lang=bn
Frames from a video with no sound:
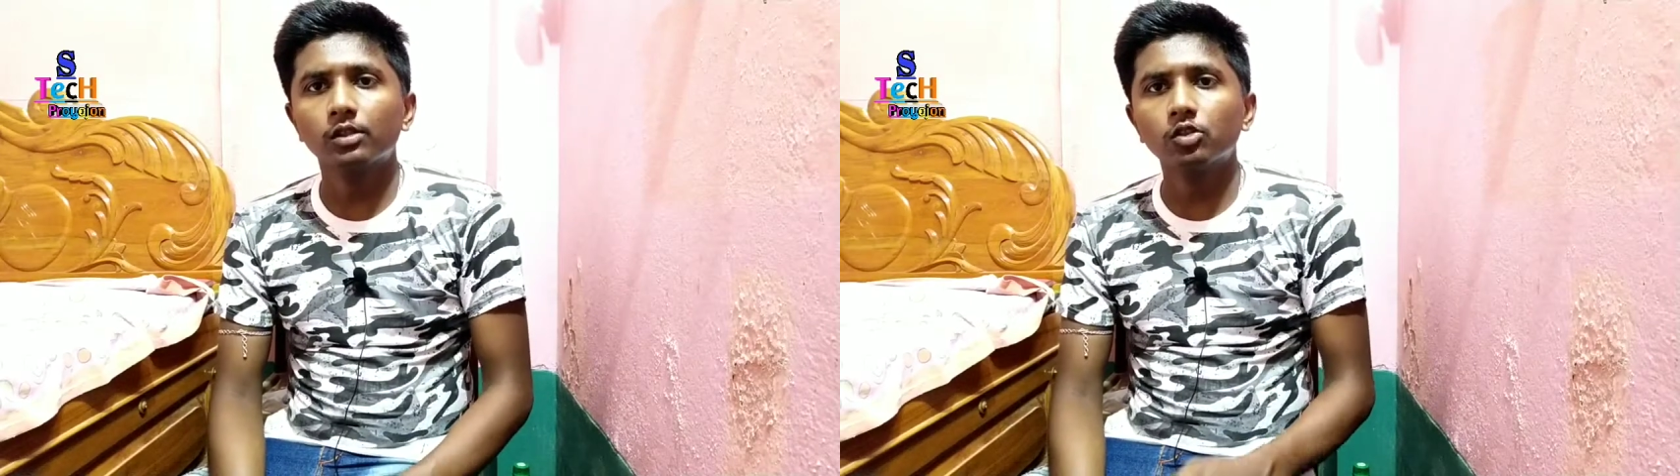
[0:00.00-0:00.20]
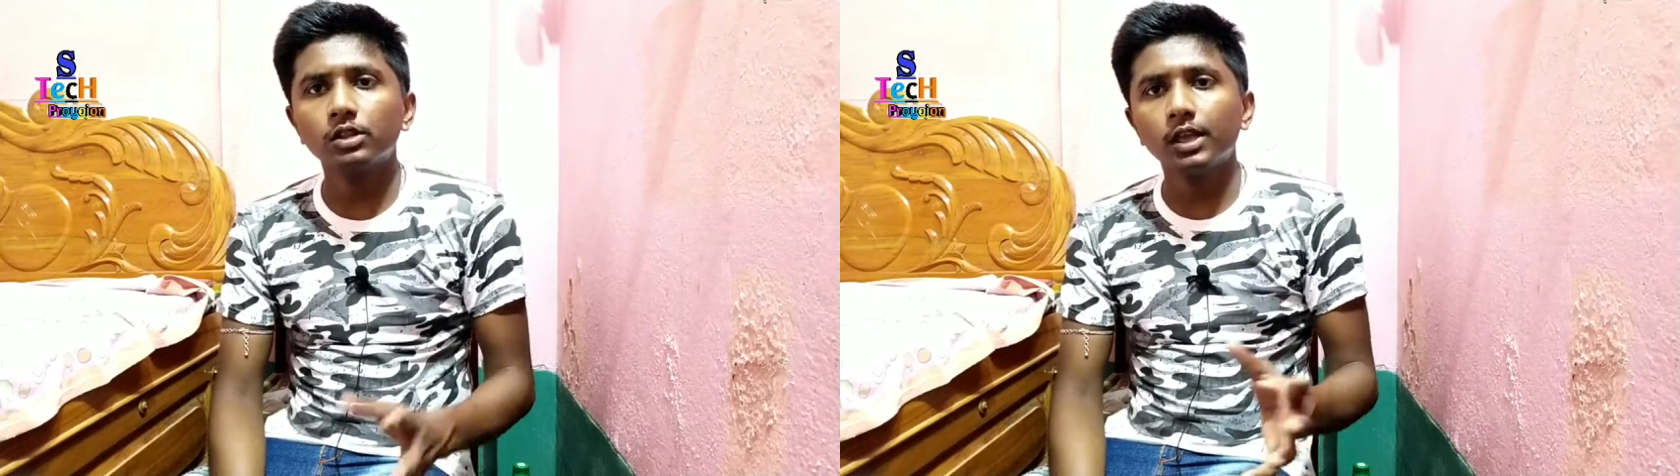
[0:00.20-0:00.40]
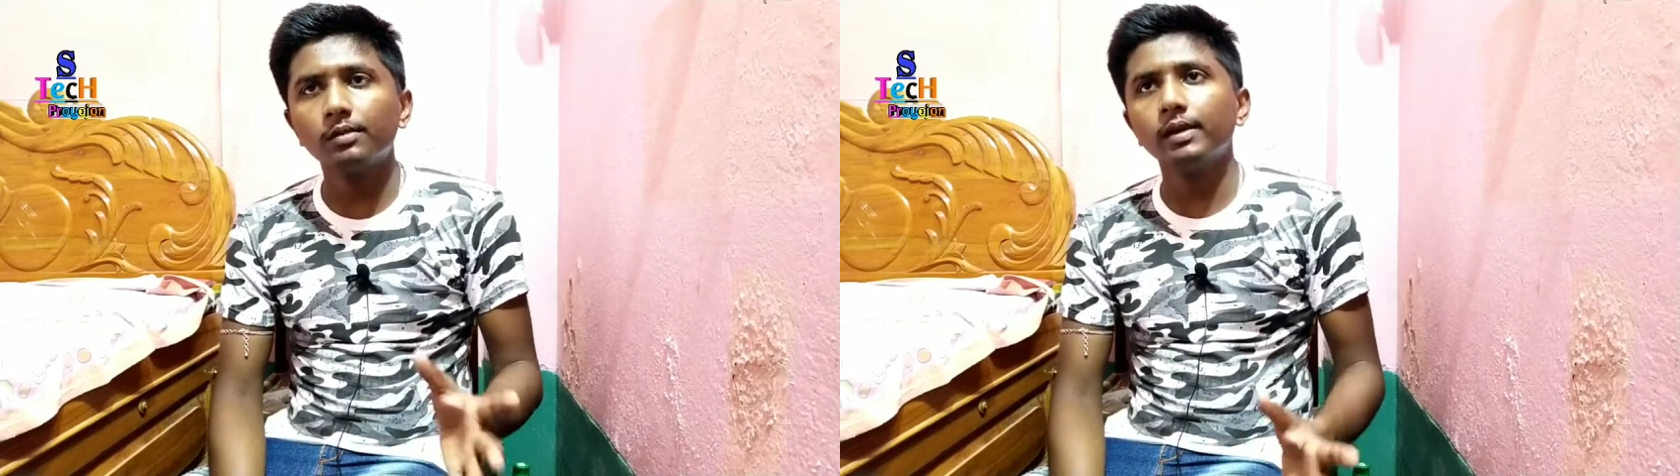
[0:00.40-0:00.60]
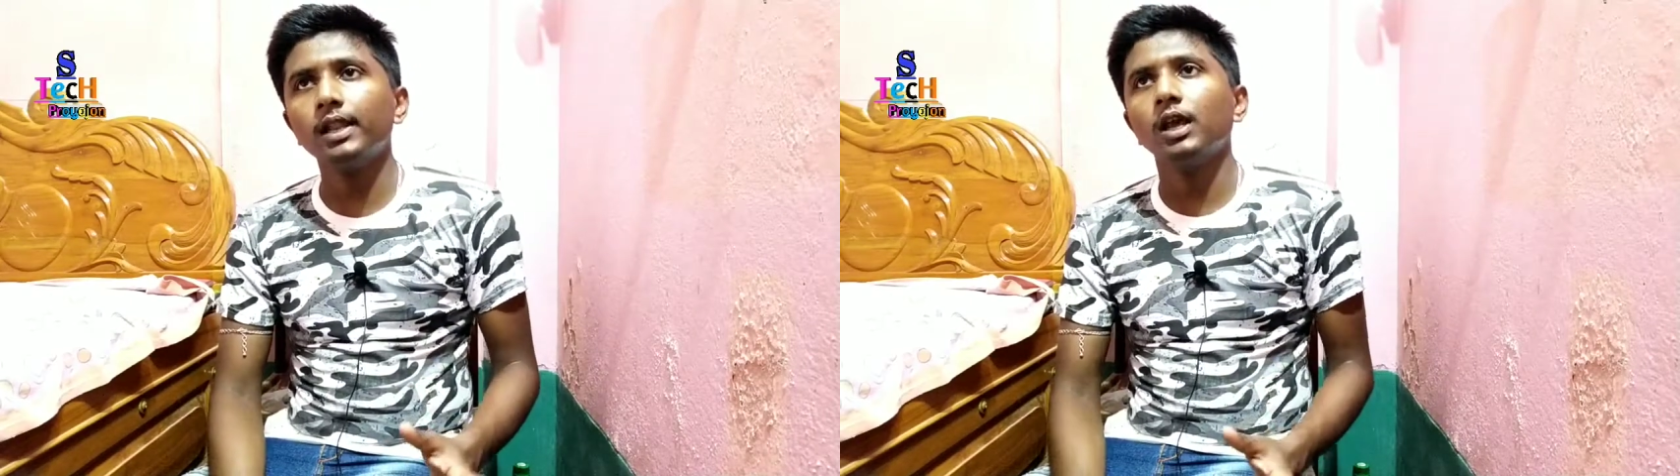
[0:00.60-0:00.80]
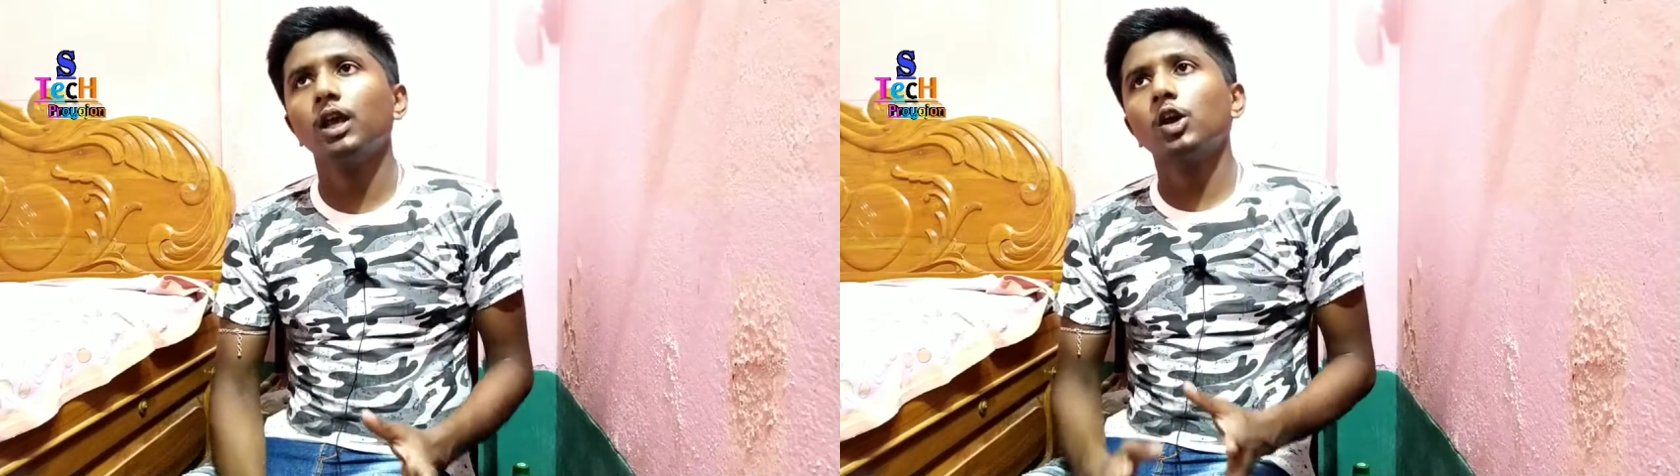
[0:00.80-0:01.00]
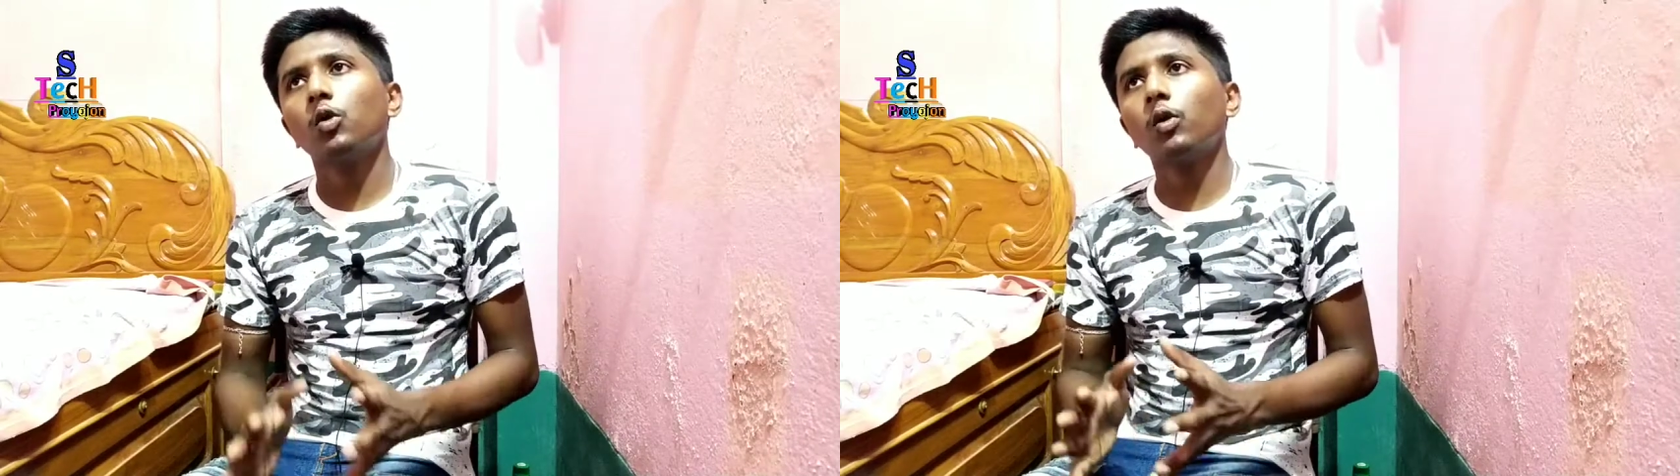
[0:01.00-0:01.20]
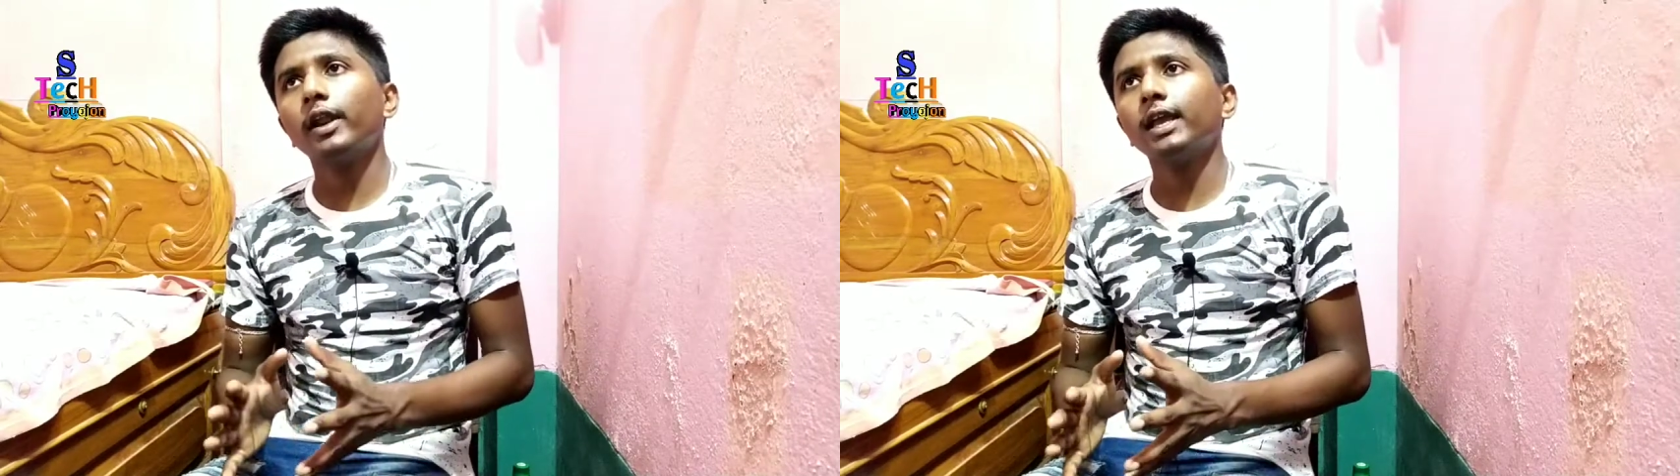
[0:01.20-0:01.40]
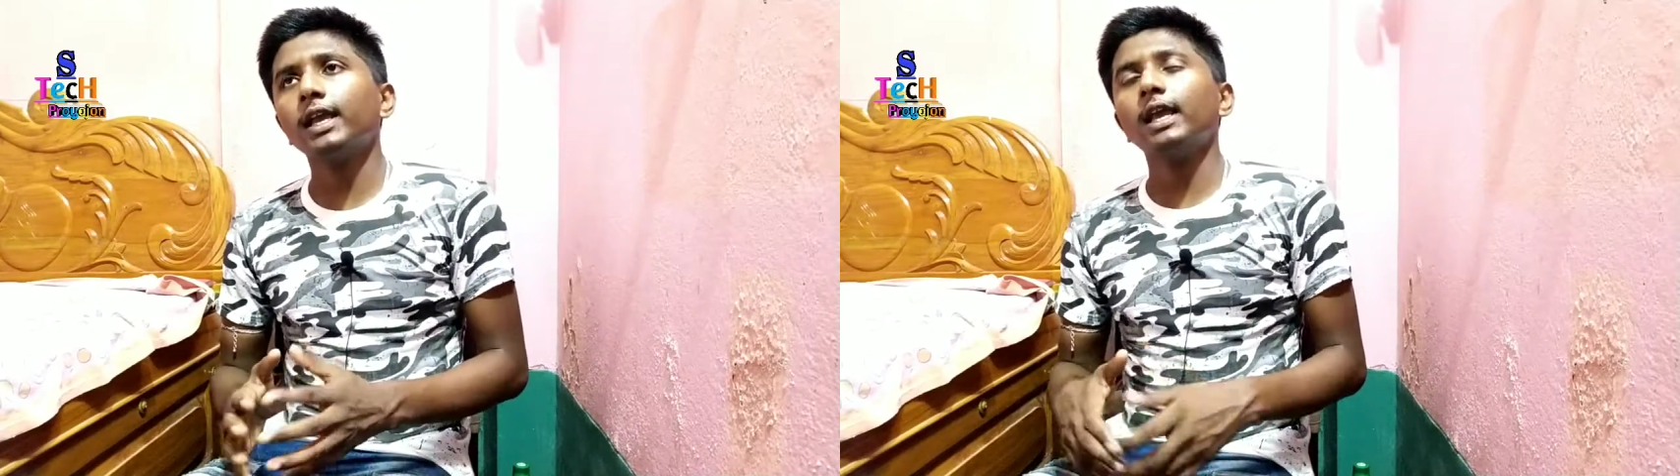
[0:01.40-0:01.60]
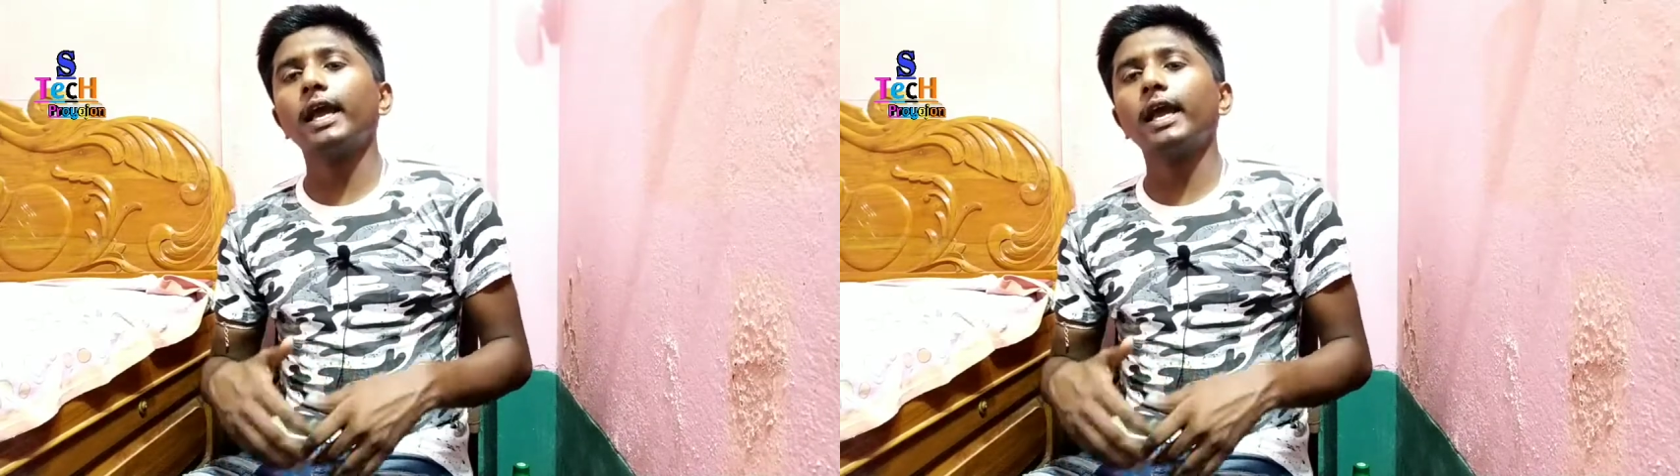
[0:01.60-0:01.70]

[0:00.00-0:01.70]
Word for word: তো দেখবেন অনেকেই